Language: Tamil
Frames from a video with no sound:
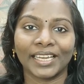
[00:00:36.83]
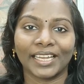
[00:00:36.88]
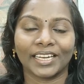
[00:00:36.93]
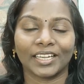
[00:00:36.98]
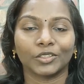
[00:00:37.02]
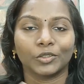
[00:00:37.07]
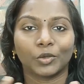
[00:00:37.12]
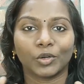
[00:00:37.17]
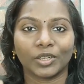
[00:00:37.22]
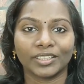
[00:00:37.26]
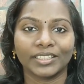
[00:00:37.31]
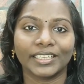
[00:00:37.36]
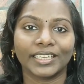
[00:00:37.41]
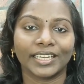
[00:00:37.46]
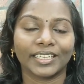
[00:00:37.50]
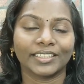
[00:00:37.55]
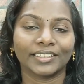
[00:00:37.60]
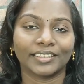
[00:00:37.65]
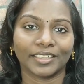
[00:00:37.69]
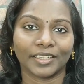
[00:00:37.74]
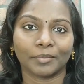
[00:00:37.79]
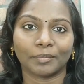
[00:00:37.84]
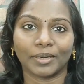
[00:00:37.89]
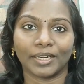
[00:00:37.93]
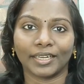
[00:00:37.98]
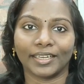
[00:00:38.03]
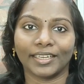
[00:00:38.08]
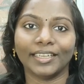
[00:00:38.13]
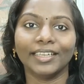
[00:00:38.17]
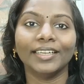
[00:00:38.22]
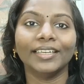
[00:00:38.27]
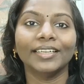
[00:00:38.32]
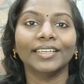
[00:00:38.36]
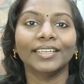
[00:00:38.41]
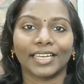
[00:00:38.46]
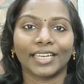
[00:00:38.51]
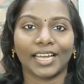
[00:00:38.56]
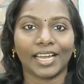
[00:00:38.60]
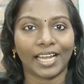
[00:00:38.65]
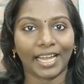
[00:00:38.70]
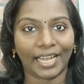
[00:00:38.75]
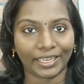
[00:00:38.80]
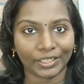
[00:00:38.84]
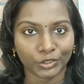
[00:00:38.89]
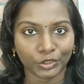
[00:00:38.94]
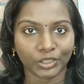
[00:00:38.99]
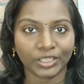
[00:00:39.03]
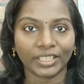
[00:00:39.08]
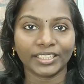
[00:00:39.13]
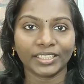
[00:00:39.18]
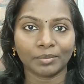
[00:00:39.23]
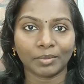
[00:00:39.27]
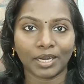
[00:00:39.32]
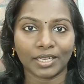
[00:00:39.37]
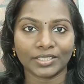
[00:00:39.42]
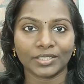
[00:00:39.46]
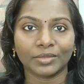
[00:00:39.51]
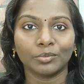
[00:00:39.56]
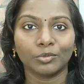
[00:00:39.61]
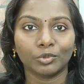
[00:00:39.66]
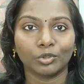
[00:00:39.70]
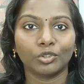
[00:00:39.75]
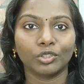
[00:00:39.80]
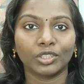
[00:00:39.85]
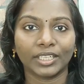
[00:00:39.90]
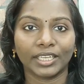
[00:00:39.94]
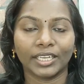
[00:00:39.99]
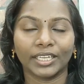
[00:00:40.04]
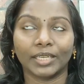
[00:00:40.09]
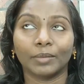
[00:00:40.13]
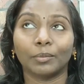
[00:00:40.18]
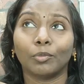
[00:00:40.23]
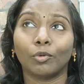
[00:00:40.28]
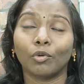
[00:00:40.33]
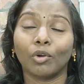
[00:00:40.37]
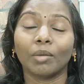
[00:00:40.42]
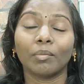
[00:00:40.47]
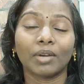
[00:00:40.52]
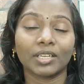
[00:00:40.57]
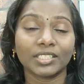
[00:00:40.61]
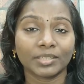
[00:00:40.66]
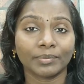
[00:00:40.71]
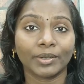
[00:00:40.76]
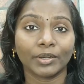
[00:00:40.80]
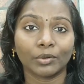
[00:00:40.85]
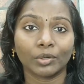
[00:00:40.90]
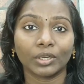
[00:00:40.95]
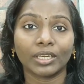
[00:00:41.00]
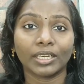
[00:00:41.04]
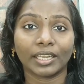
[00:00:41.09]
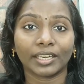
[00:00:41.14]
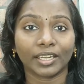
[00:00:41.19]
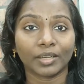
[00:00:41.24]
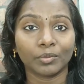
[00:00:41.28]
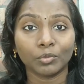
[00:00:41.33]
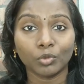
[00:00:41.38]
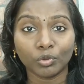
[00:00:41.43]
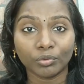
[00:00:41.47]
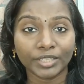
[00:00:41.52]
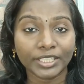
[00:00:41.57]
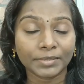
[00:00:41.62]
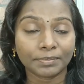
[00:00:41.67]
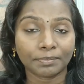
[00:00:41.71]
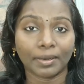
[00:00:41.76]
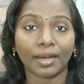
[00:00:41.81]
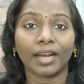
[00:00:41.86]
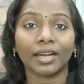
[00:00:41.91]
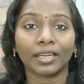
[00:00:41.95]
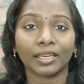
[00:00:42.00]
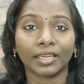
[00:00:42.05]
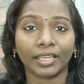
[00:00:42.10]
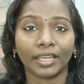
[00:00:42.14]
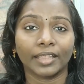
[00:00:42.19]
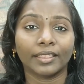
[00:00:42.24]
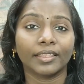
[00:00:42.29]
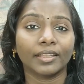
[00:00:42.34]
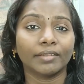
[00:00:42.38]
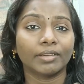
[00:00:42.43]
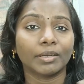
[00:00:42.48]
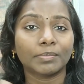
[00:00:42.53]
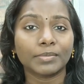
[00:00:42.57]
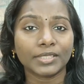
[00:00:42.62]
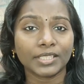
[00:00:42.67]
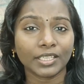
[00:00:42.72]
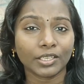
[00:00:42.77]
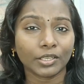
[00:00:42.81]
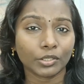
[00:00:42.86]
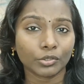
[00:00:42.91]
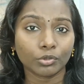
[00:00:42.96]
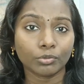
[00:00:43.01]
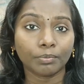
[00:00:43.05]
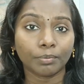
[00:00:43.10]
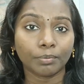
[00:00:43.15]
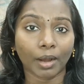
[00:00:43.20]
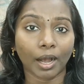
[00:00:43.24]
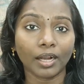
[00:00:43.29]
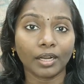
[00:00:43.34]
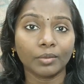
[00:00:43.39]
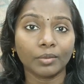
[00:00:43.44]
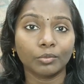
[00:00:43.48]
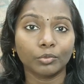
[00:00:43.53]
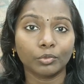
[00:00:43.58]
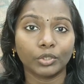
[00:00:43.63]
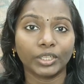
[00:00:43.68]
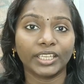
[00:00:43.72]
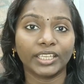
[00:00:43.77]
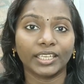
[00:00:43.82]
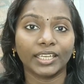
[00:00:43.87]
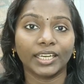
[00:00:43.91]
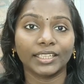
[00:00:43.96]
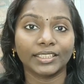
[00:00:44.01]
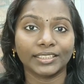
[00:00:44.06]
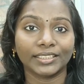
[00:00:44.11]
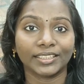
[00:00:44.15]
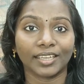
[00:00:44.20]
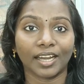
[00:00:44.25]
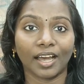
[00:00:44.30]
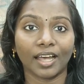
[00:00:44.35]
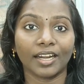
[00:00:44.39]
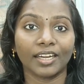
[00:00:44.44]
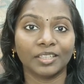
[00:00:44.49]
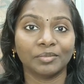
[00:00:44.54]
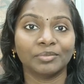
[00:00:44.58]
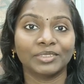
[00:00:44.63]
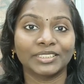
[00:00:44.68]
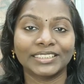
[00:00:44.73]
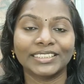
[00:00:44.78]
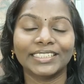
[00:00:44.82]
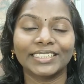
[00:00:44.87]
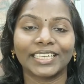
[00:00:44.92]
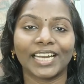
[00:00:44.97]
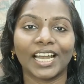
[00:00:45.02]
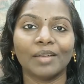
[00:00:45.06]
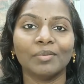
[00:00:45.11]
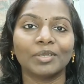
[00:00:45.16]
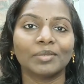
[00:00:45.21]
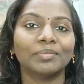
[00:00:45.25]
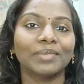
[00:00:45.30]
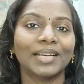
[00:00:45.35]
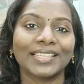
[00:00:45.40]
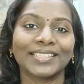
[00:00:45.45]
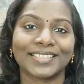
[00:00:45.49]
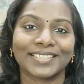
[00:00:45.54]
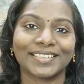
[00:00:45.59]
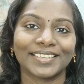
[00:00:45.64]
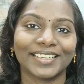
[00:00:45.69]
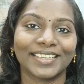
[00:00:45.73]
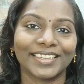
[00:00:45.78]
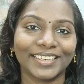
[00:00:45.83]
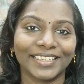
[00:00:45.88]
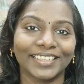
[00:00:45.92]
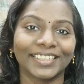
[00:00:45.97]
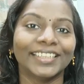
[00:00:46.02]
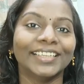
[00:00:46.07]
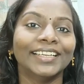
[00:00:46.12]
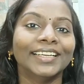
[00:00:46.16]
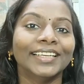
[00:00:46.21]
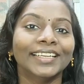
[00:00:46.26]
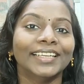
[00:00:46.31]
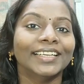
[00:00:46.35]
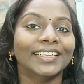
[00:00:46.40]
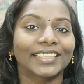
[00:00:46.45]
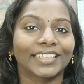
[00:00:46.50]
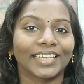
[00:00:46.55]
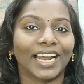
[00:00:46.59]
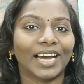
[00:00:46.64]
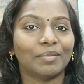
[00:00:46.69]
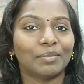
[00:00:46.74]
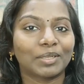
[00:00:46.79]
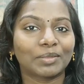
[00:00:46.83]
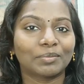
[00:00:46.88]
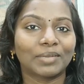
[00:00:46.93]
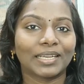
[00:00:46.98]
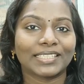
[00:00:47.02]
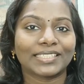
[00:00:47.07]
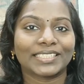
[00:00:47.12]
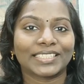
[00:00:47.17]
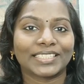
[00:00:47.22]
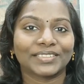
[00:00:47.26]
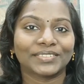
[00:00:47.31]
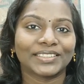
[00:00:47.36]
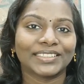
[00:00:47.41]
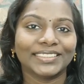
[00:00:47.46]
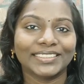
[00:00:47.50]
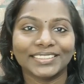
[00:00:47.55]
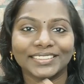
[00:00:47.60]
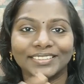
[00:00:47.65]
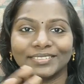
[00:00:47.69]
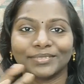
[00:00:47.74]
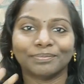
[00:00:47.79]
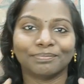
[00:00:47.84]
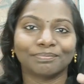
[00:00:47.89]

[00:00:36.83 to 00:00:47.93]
எனக்கு தொடர்ந்து கேட்டுகிட்டே இருப்பாங்க நான் ஆக்சுவலாக இந்த மாதம் முழுக்க இல்லை போன மாதமே கூட நிறைய மூவிஸ் பார்க்கல எந்த வெப் சீரீஸும் பார்க்க முடியல அது காரணம் வந்து கிராமர் மாஸ்ட்ரி கிராமர் மாஸ்ட்ரி வந்து